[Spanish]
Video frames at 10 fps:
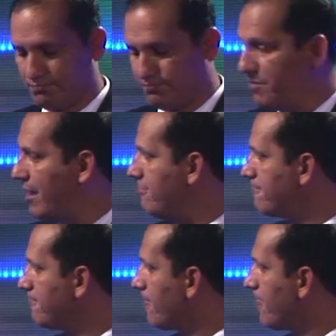Muy bien.
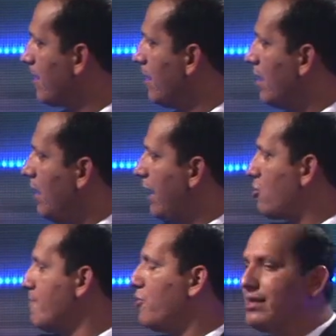El
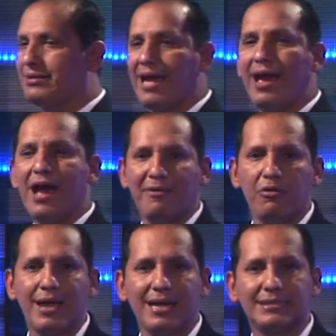componente a
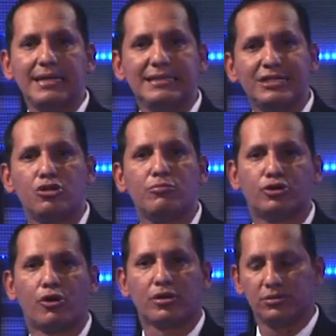evaluar es el
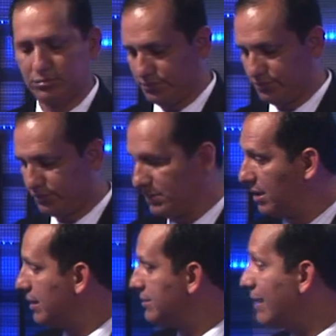psicomotor.
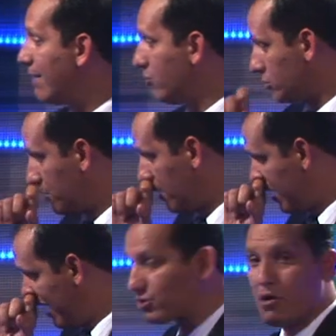Sigamos.
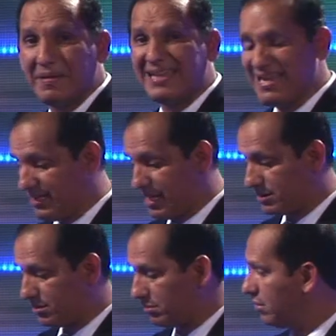Las
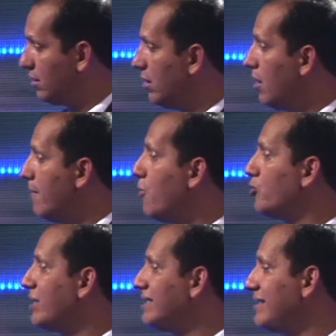competencias.
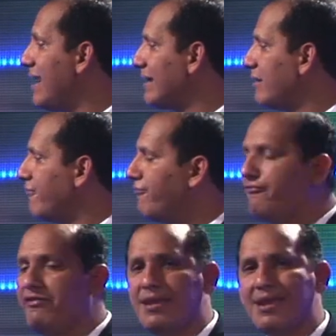Motricidad
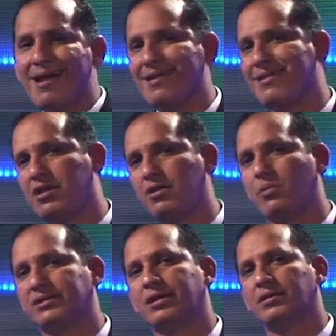fina y
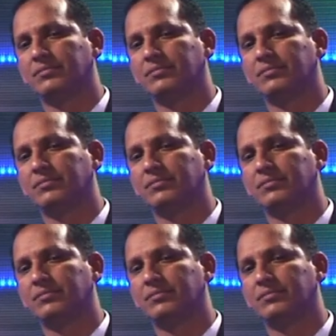gruesa.